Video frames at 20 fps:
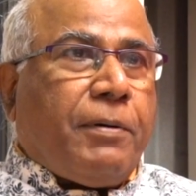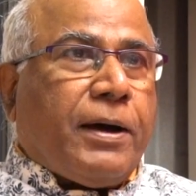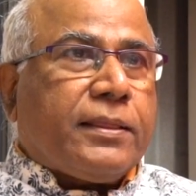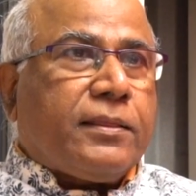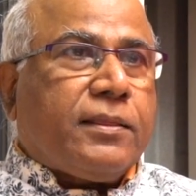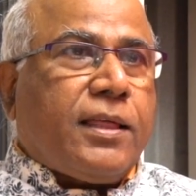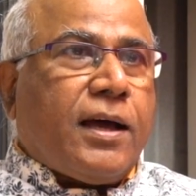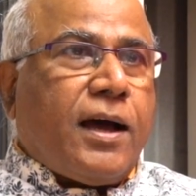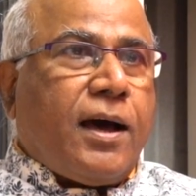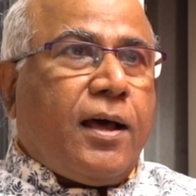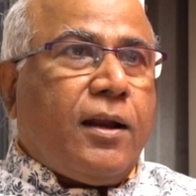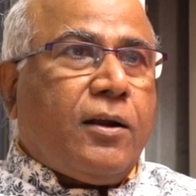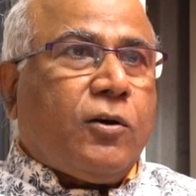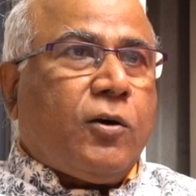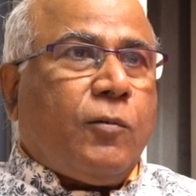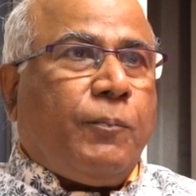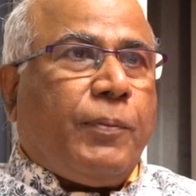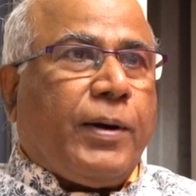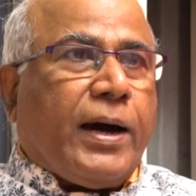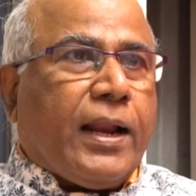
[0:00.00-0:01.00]

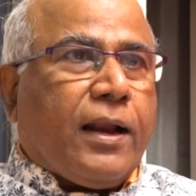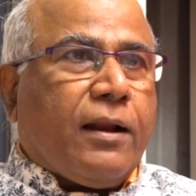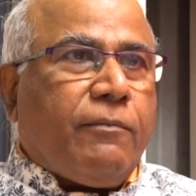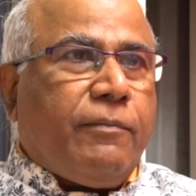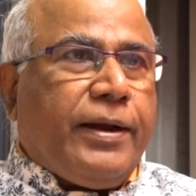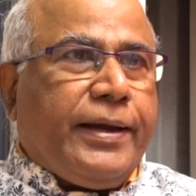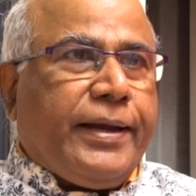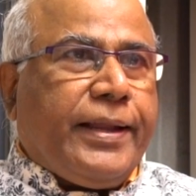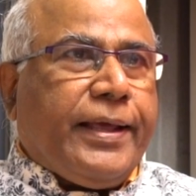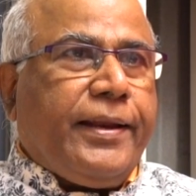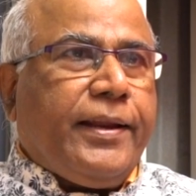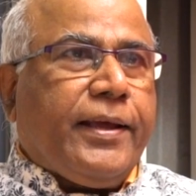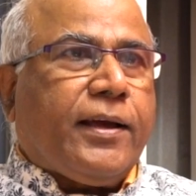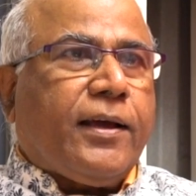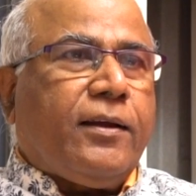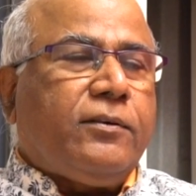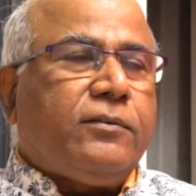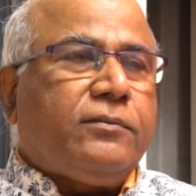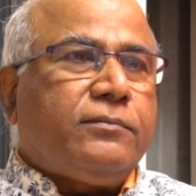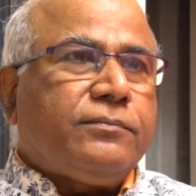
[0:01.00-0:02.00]
పద్నాలుగు పార్లమెంట్
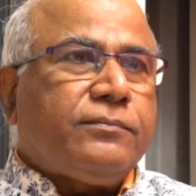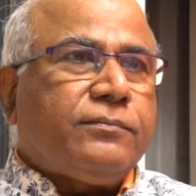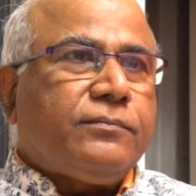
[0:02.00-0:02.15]
ఎన్నికలు